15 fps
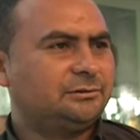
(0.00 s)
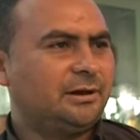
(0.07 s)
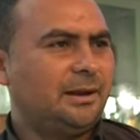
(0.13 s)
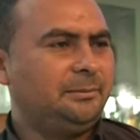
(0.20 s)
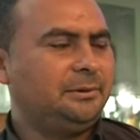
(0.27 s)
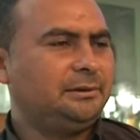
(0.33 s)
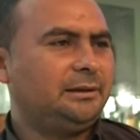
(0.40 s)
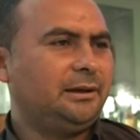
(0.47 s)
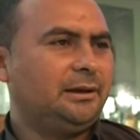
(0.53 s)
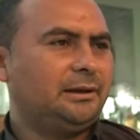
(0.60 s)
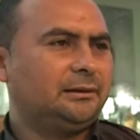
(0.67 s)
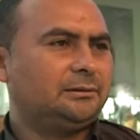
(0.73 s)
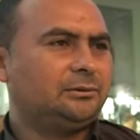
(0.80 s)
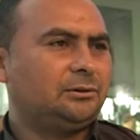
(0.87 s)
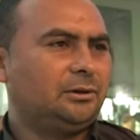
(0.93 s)
trámites
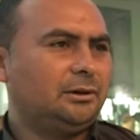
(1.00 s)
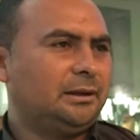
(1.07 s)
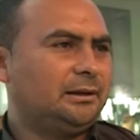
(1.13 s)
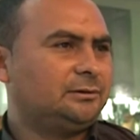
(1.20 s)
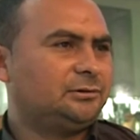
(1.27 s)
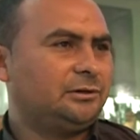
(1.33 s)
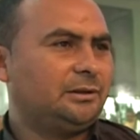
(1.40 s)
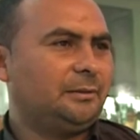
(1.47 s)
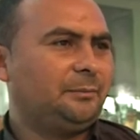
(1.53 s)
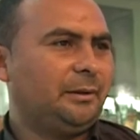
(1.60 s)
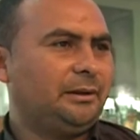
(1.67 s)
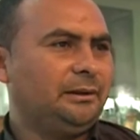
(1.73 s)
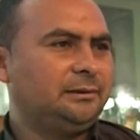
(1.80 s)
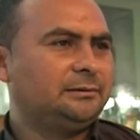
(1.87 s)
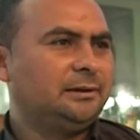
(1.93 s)
en toda la zona
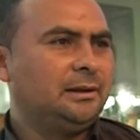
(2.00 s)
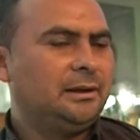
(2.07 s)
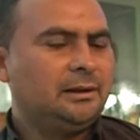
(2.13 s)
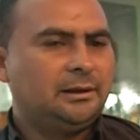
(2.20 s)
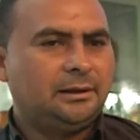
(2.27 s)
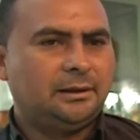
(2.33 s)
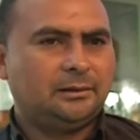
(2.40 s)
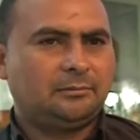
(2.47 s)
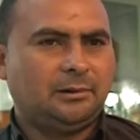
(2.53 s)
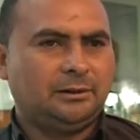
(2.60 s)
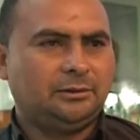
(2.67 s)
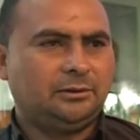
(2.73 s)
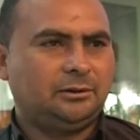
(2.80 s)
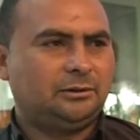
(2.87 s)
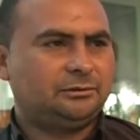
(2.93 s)
del país y
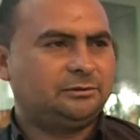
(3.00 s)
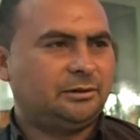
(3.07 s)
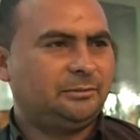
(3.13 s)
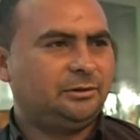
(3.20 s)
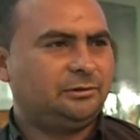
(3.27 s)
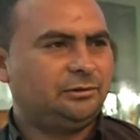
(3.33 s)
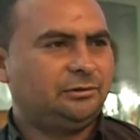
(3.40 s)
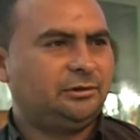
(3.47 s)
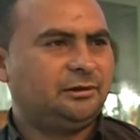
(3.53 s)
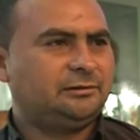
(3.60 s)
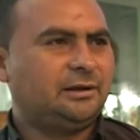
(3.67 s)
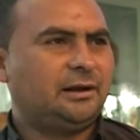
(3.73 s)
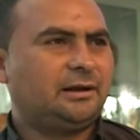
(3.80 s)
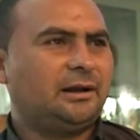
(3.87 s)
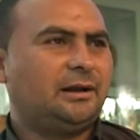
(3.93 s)
cuando los servicios se
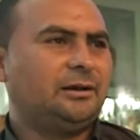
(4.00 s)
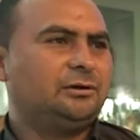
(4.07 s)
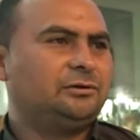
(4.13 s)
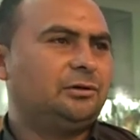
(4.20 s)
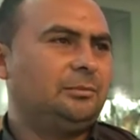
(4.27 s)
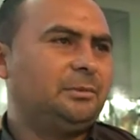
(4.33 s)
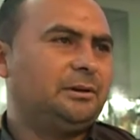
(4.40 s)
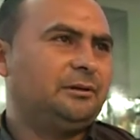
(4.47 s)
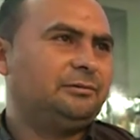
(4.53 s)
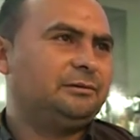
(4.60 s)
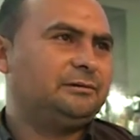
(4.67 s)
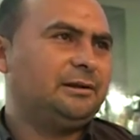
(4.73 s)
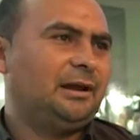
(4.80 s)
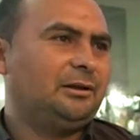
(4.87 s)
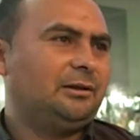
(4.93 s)
acercan ellos son
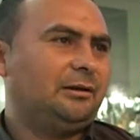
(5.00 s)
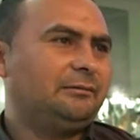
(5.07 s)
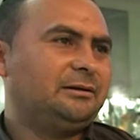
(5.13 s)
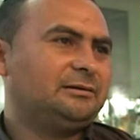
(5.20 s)
beneficiados.